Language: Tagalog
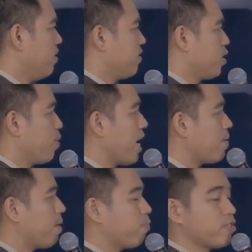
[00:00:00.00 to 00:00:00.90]
Simula
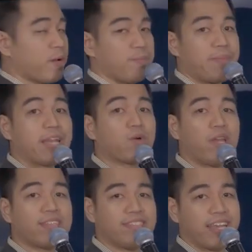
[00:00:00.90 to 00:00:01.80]
naman po sa
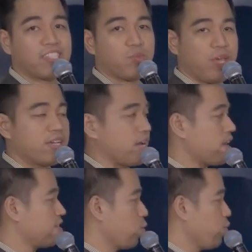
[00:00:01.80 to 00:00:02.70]
Miyerkules next week
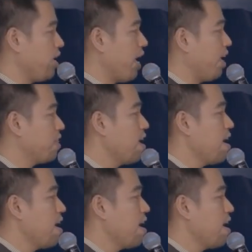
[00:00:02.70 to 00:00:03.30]
hanggang sa weekend